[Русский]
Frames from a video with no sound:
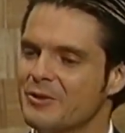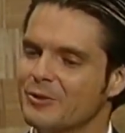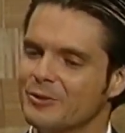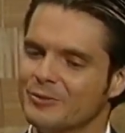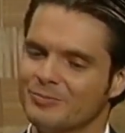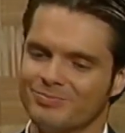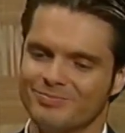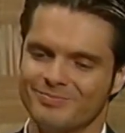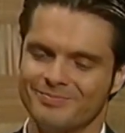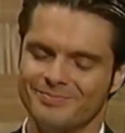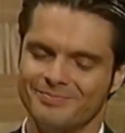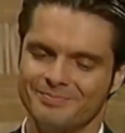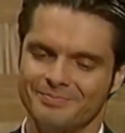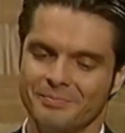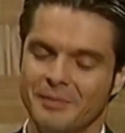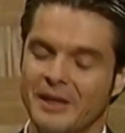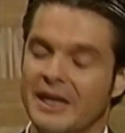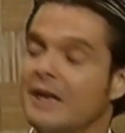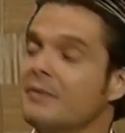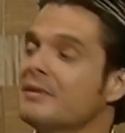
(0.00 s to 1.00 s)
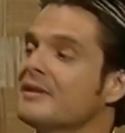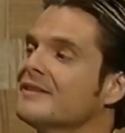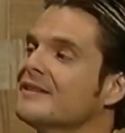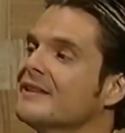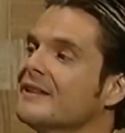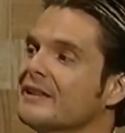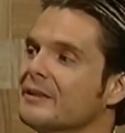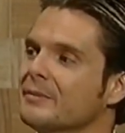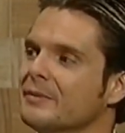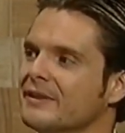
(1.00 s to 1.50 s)
Она говорила ужасные
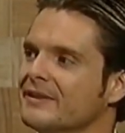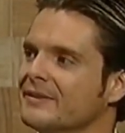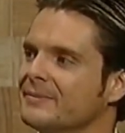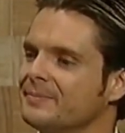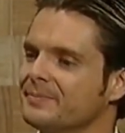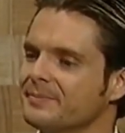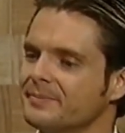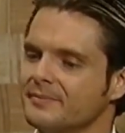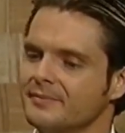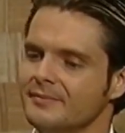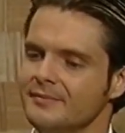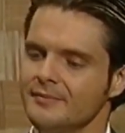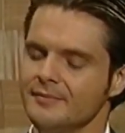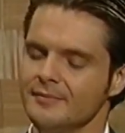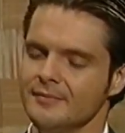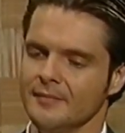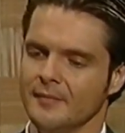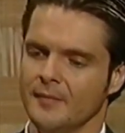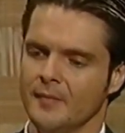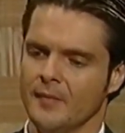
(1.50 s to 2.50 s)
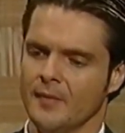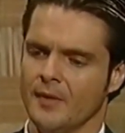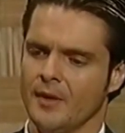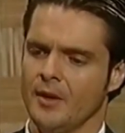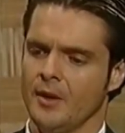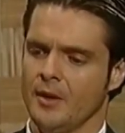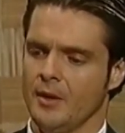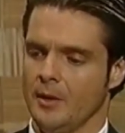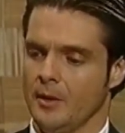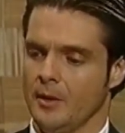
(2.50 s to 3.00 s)
слова, оскорбляла меня.